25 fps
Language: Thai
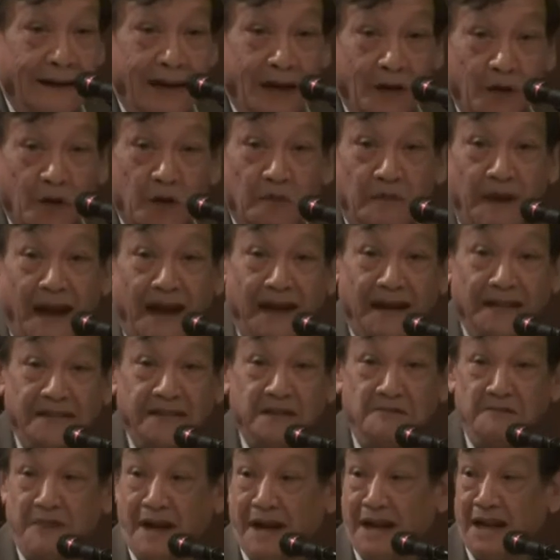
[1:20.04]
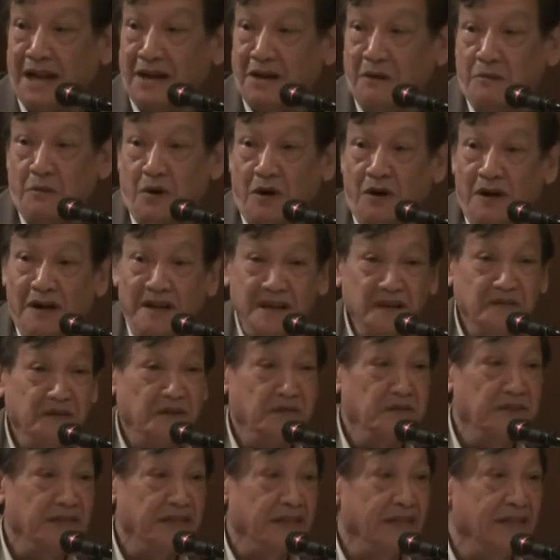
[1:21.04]
นักกฎหมายในสมัยนั้นก็บอกเฮ้ยนี่
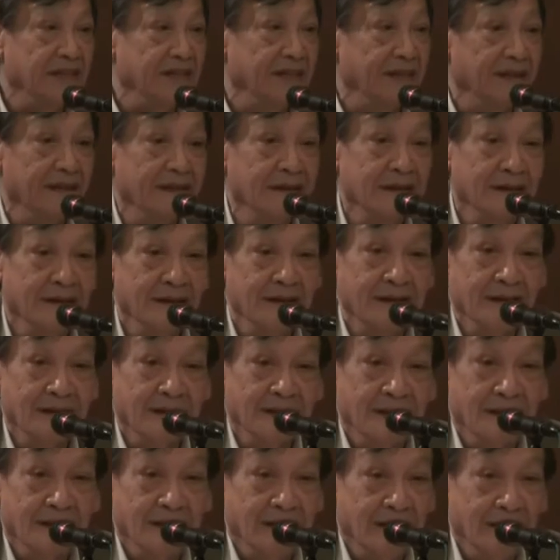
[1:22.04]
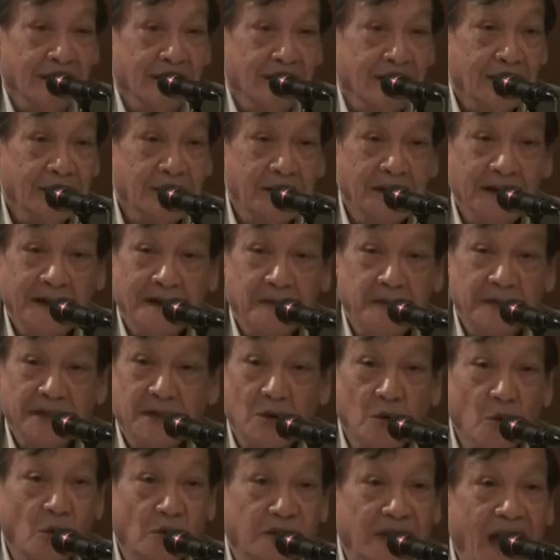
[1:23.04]
มันไม่ใช่ใช่ไหมไม่
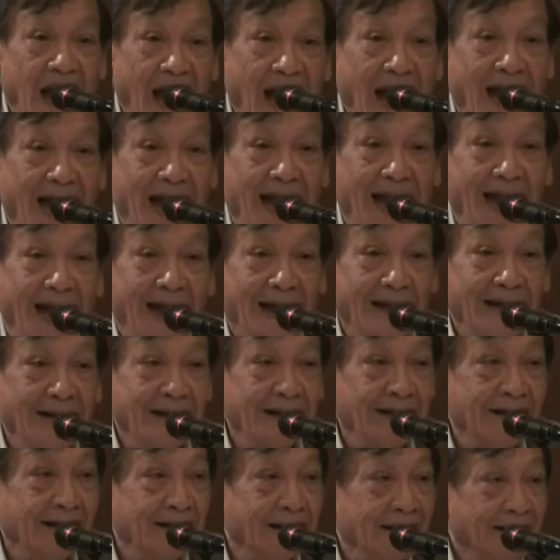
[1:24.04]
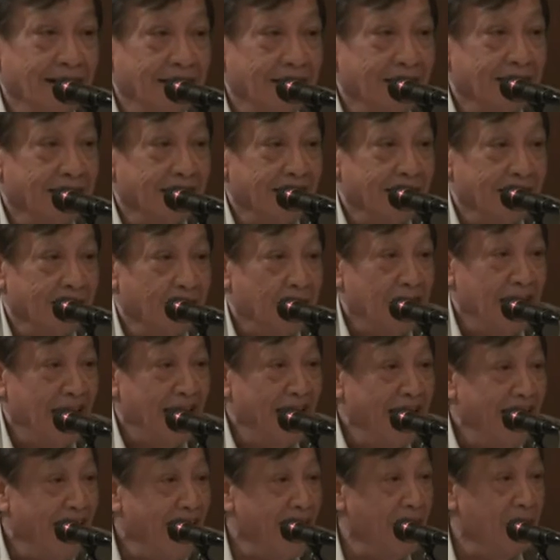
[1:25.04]
ใช่ลูกจ้างัน
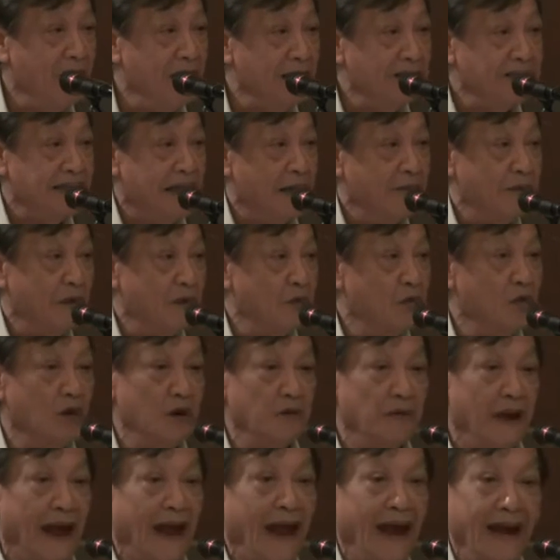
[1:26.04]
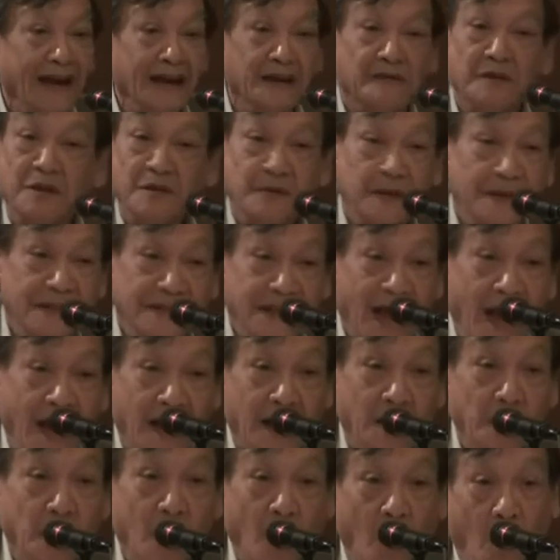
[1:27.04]
แน่ๆแล้วตามประมวลแพ่งเนี่ยมันจ้าง
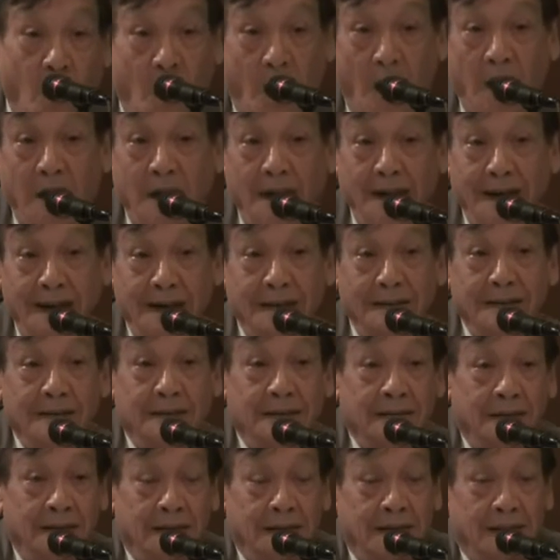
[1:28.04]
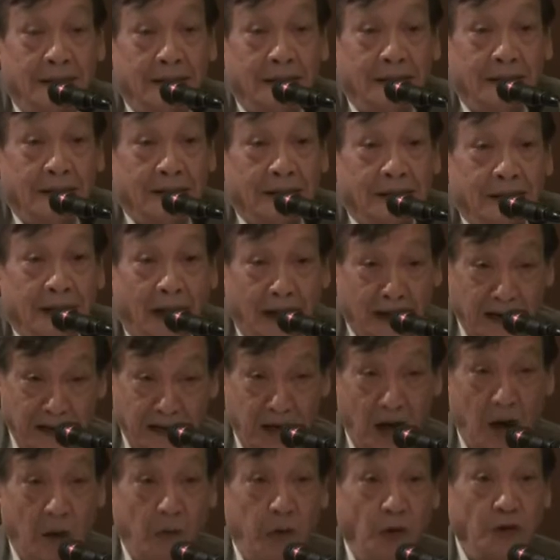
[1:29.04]
ทำของ ท่าน
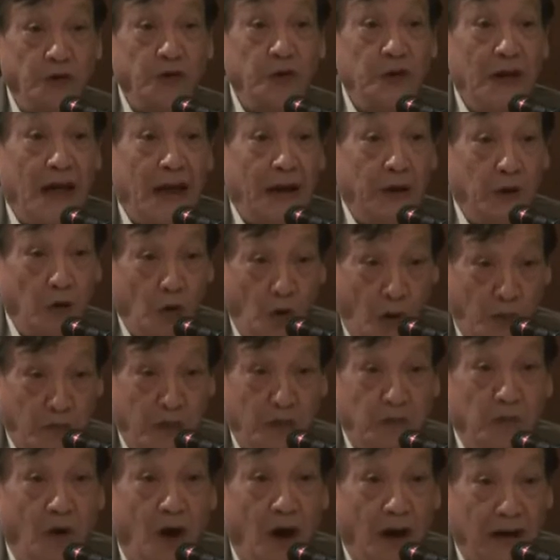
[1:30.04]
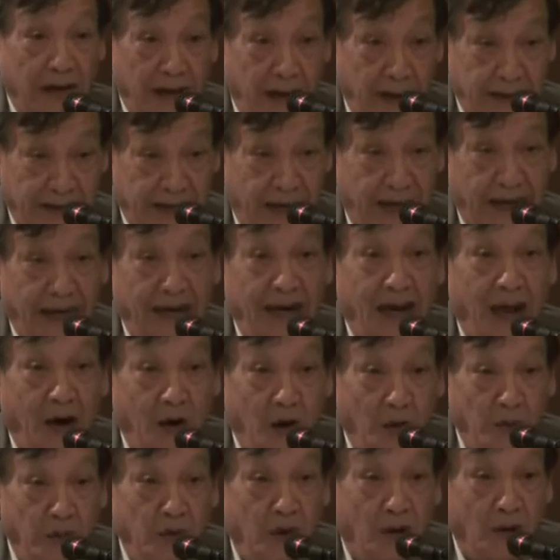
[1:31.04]
ยังเอาพจนานุกรมมาบอกเนี่ยเจตนา
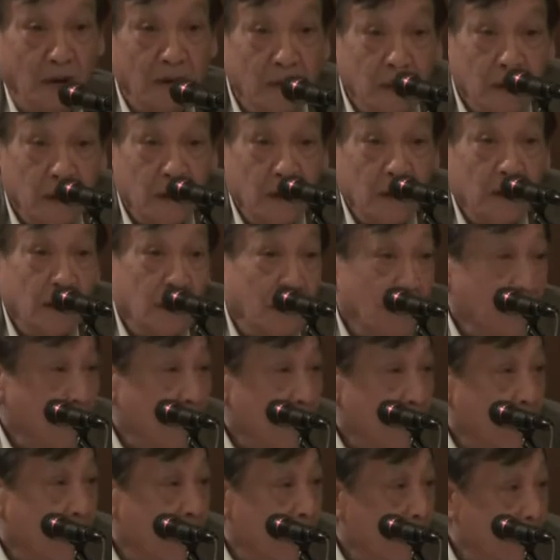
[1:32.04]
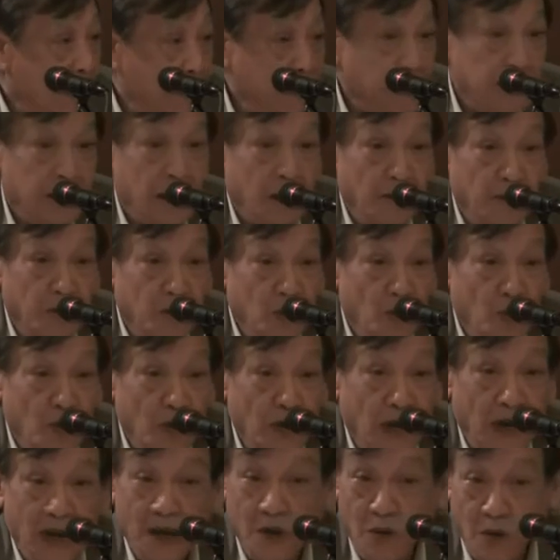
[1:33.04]
รมณ์ของรัฐธรรมนูญ
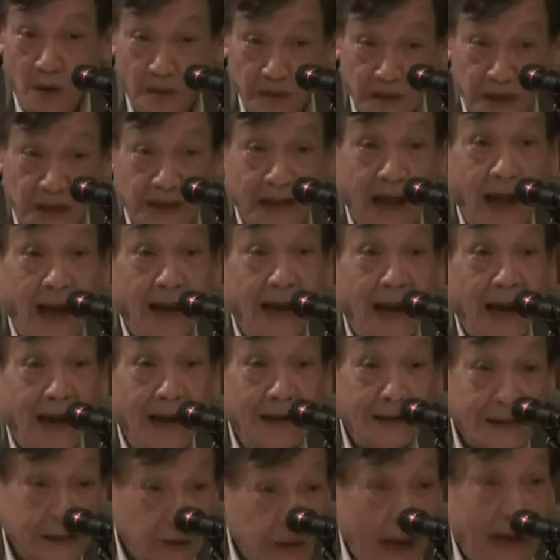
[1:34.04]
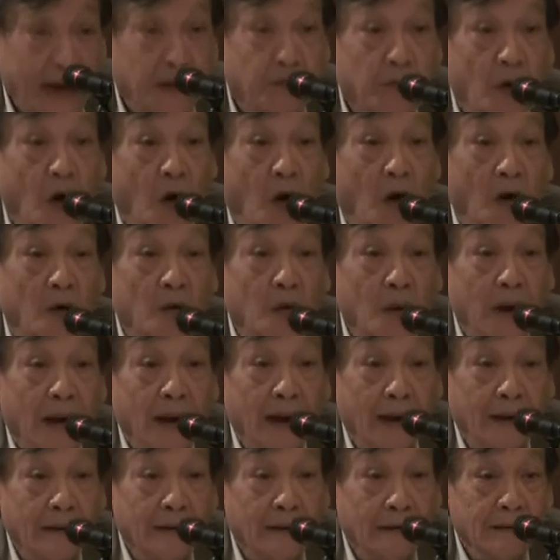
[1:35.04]
เนี่ยให้รวมถึงจ้างแหล่งจ้างทำของด้วย